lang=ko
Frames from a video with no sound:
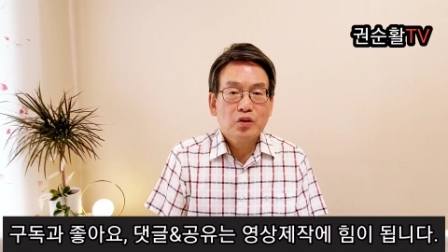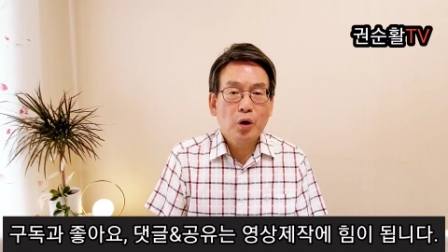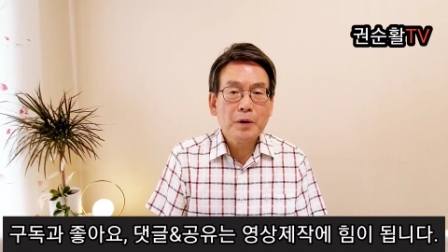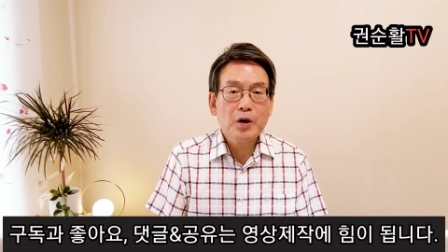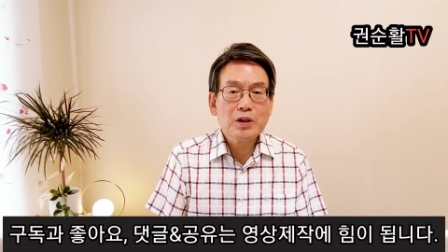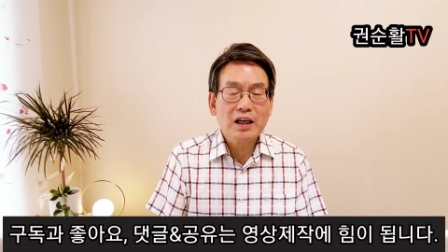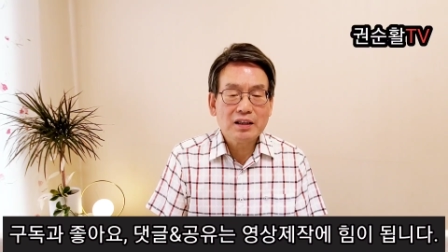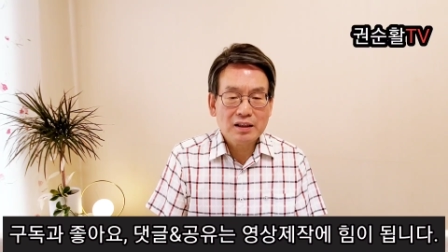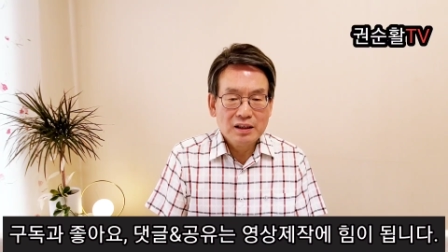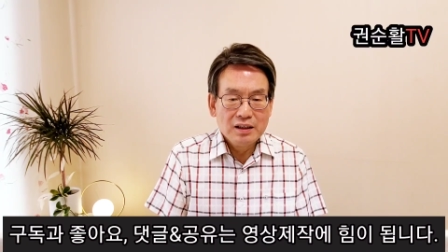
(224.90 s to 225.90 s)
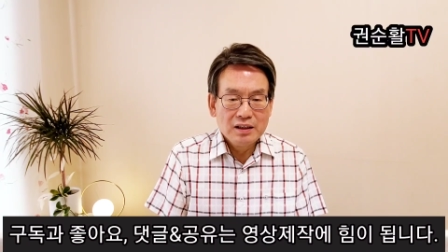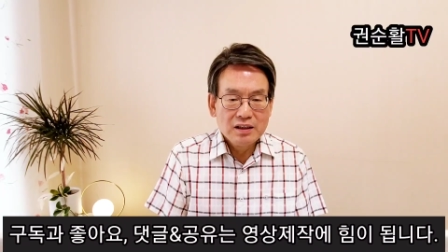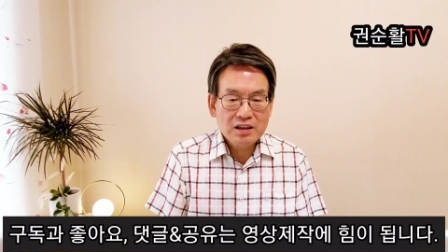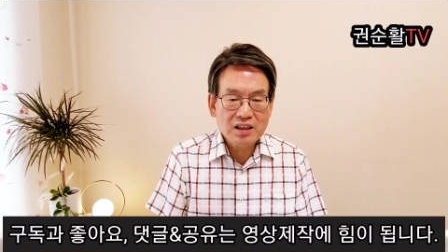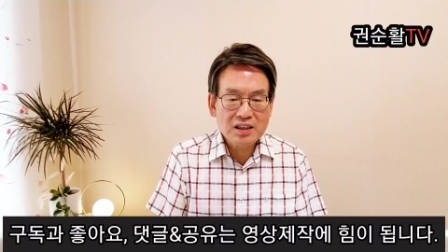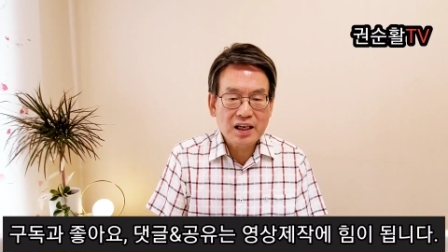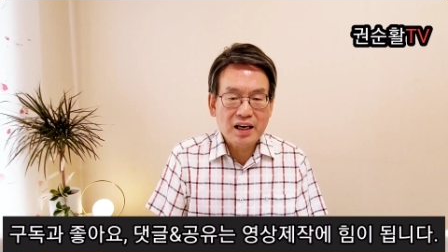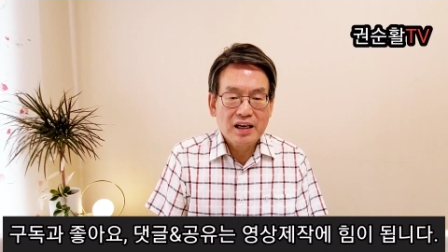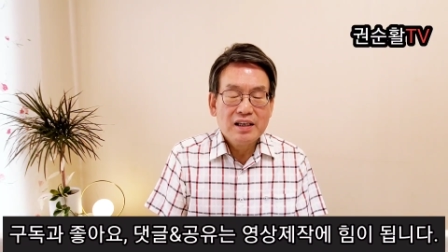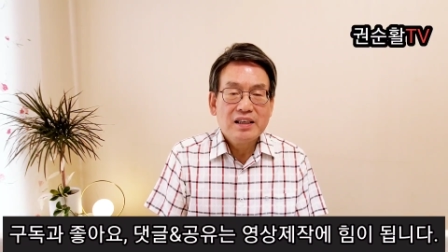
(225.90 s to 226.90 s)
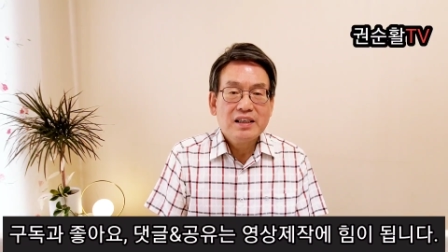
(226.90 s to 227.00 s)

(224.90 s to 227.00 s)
도 변호사는 첫째,